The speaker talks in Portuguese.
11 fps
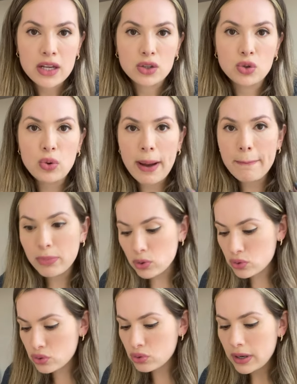do
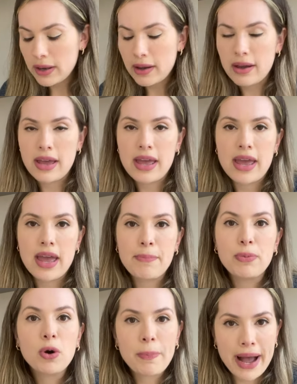abuso é,
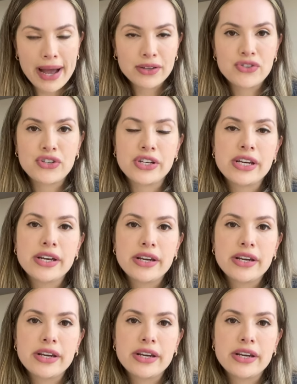por parte.